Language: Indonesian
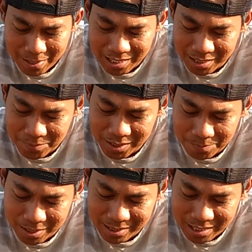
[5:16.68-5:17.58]
sebaiknya
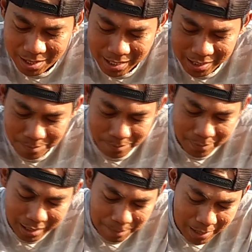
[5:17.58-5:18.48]
teman-teman jika
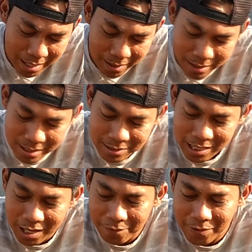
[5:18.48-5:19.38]
ingin menerapkan
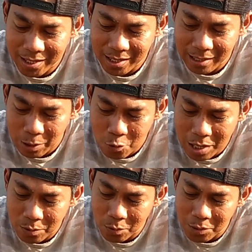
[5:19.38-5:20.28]
JLF ini
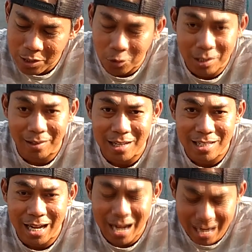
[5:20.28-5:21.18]
lakukan dulu di
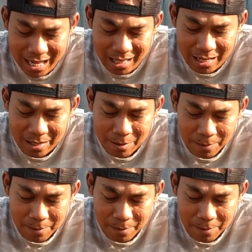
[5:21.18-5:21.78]
konsentrasi yang agak